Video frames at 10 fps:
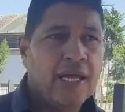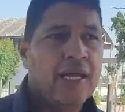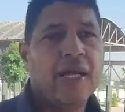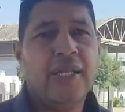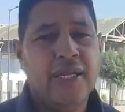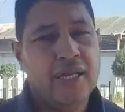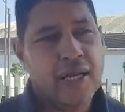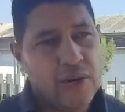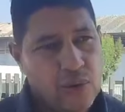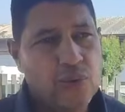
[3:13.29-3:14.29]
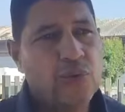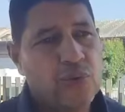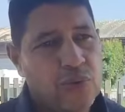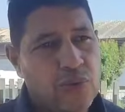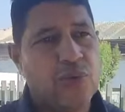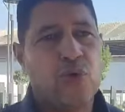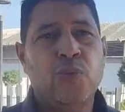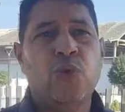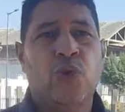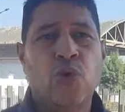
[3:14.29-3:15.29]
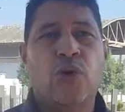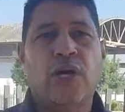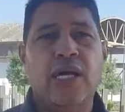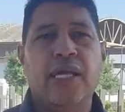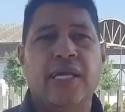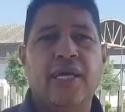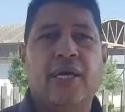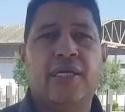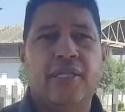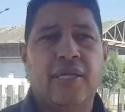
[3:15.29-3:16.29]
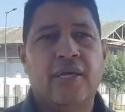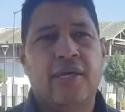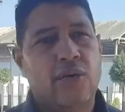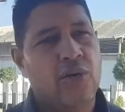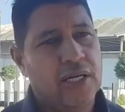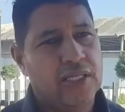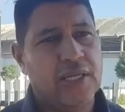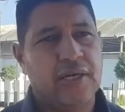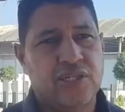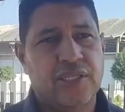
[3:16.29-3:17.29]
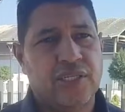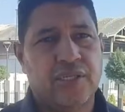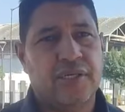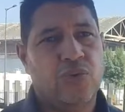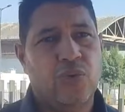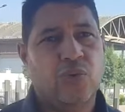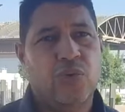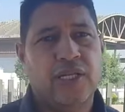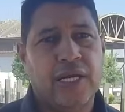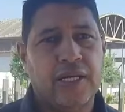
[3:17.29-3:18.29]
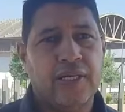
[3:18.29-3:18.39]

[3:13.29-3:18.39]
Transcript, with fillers: راه غادي نلقاو امور اخرى اللي هي خطيره وخطيره جدا نكونوا واضحين